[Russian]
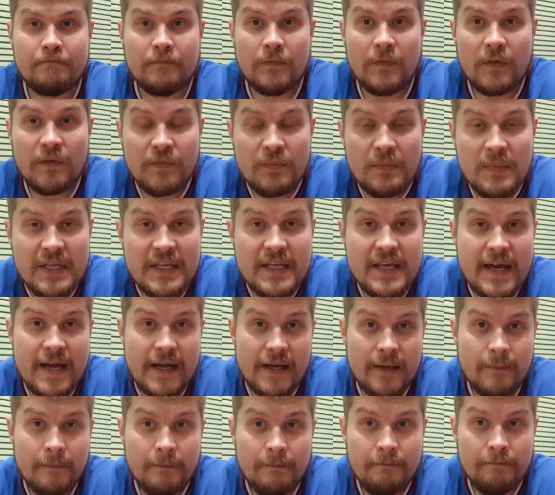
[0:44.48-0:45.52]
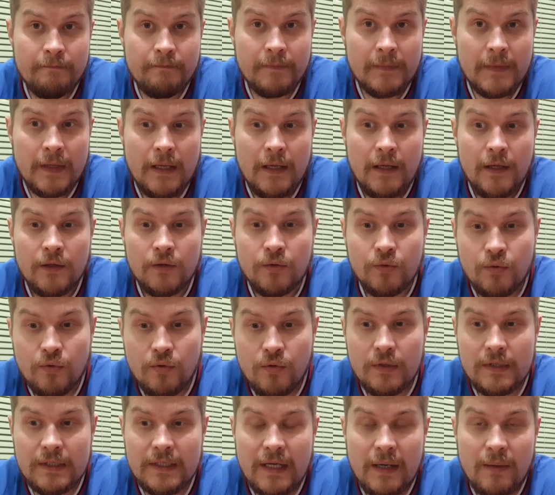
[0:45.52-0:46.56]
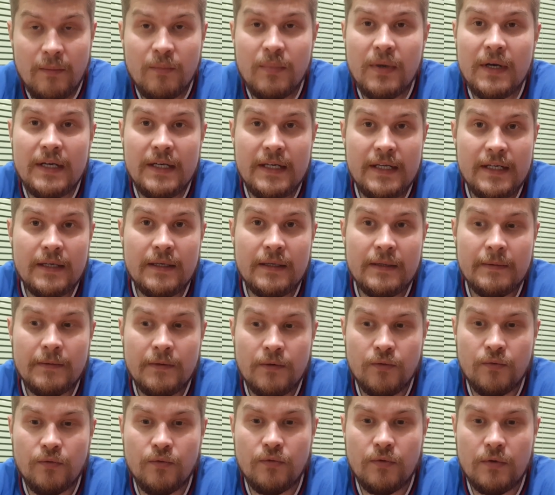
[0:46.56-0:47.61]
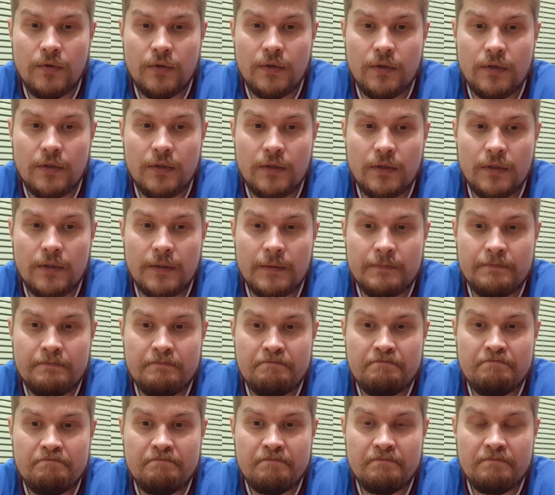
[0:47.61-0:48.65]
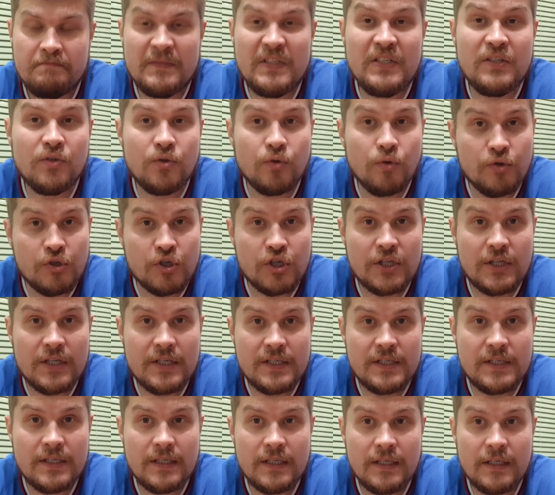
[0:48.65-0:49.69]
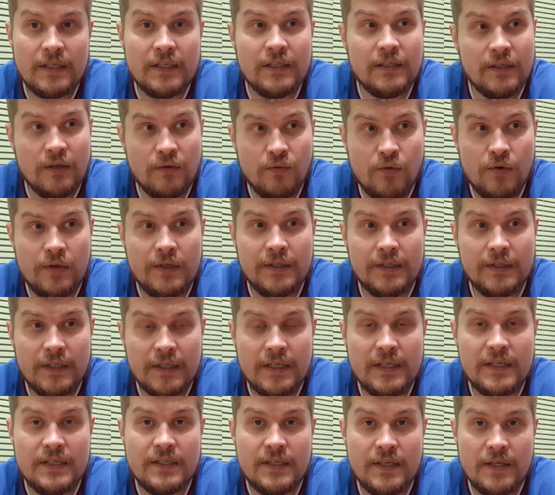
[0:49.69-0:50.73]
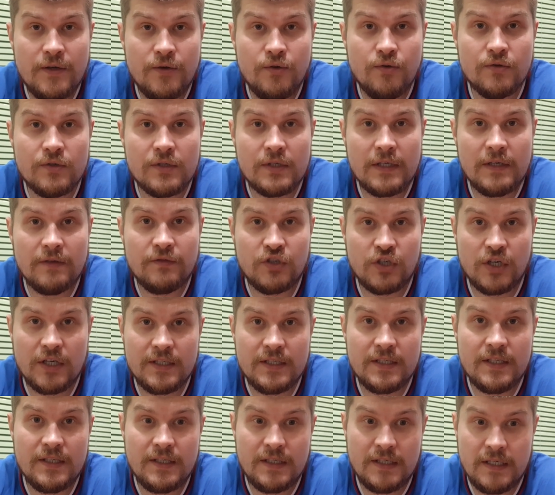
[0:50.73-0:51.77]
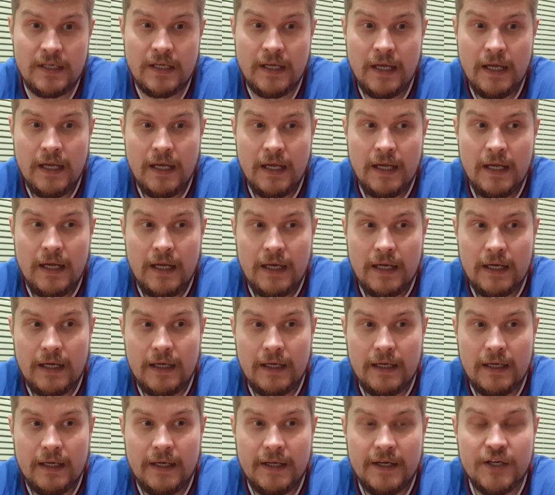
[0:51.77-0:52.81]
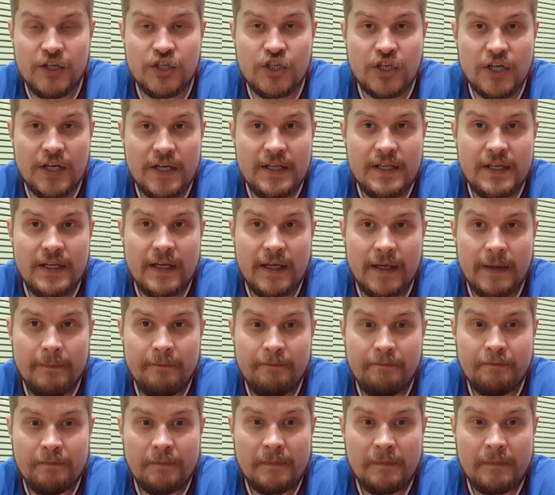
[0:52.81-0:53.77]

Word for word: вменяем. Но там были э, неточности и довольно-таки серьезные, в частности, э, решение